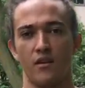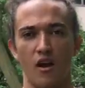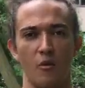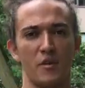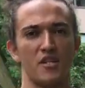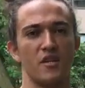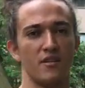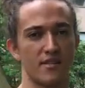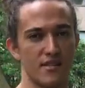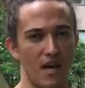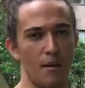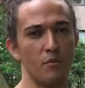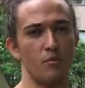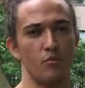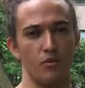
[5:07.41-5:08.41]
Realmente ele
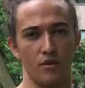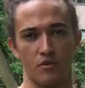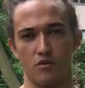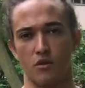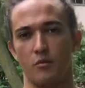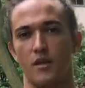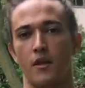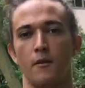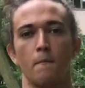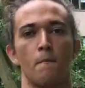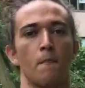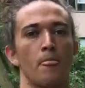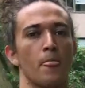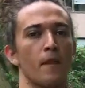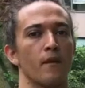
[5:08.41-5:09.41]
sabe muito sobre
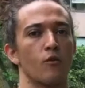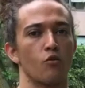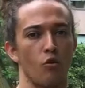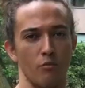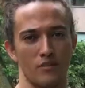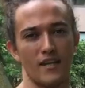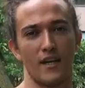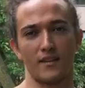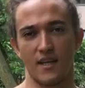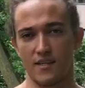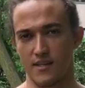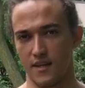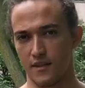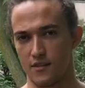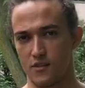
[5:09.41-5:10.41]
como tratar
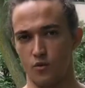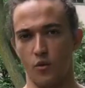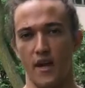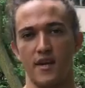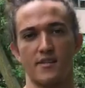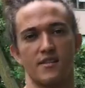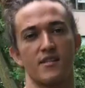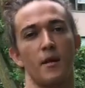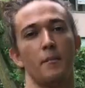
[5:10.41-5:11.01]
certas doenças,